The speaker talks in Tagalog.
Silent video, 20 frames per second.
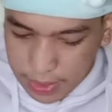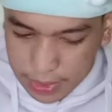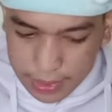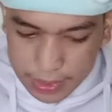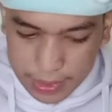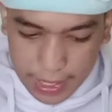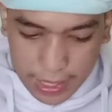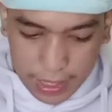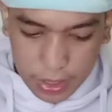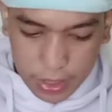
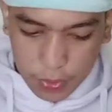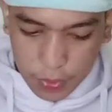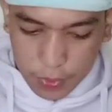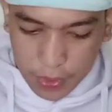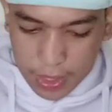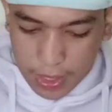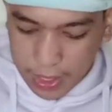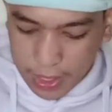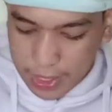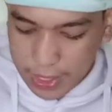Next
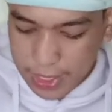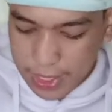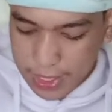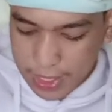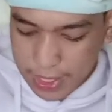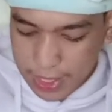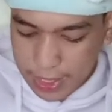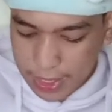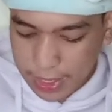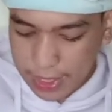one
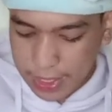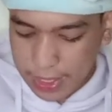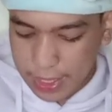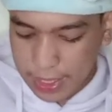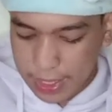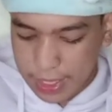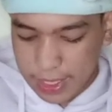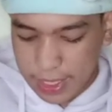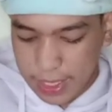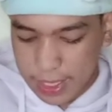is
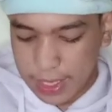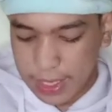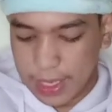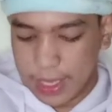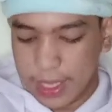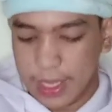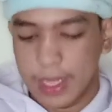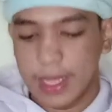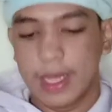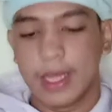
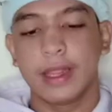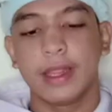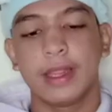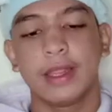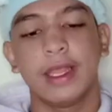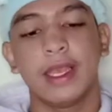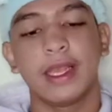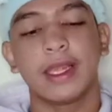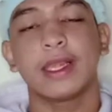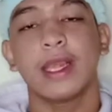
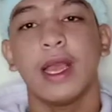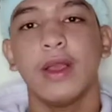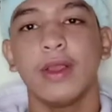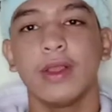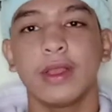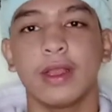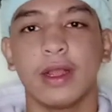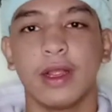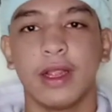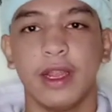the
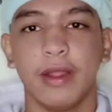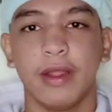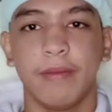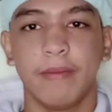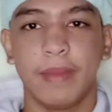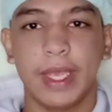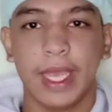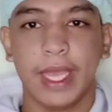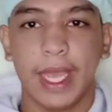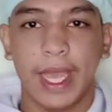sound card
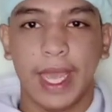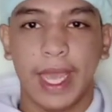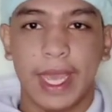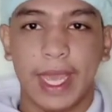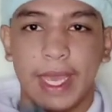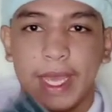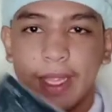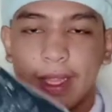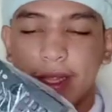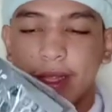
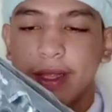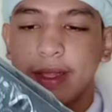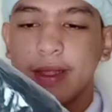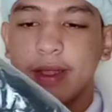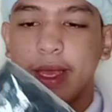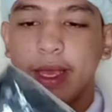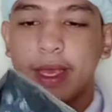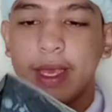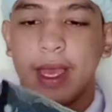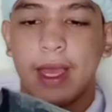B8.
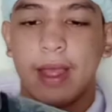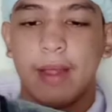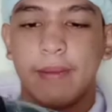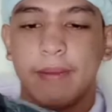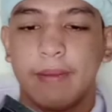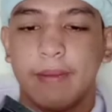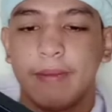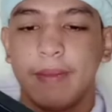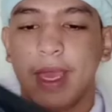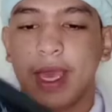Yan,
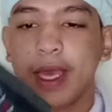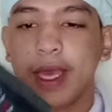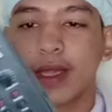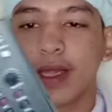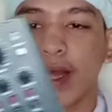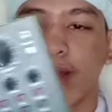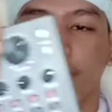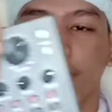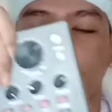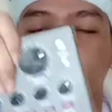B8
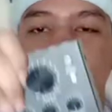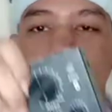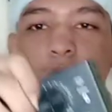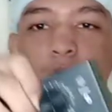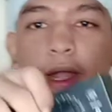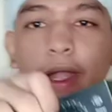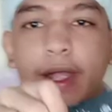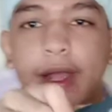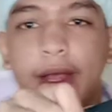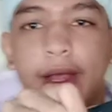sound
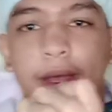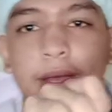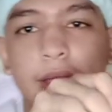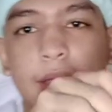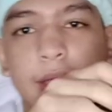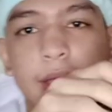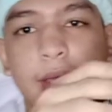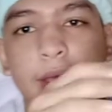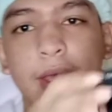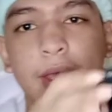card.
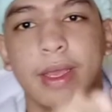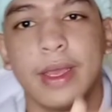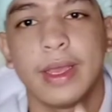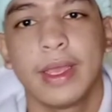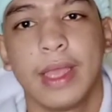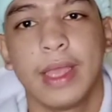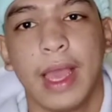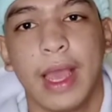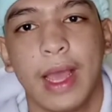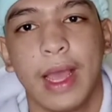
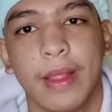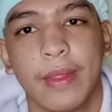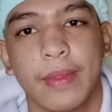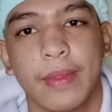Utang!